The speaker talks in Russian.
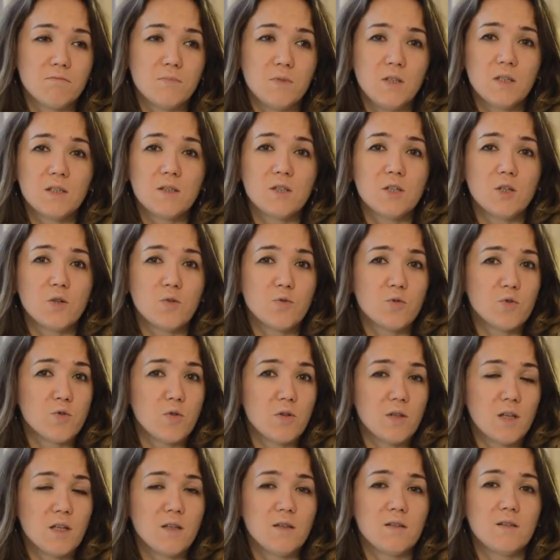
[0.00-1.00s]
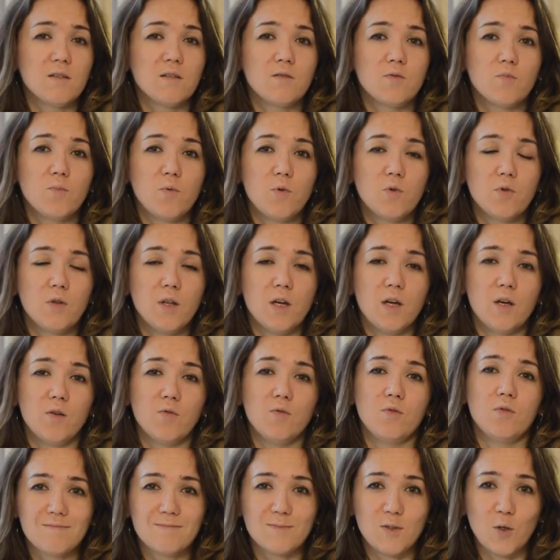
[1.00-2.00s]
Некоторые консультанты
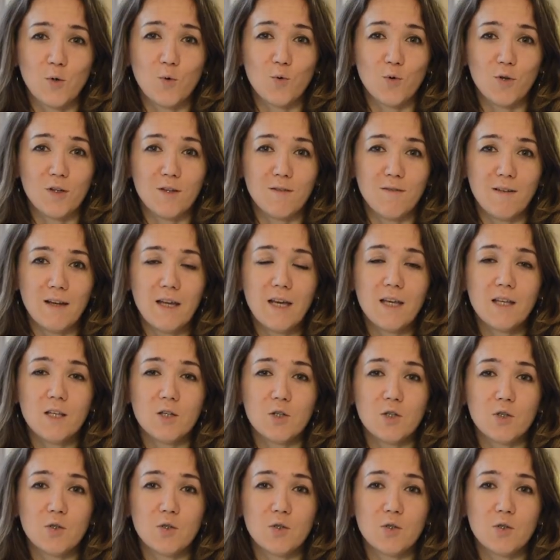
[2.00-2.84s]
наблюдают такое явление,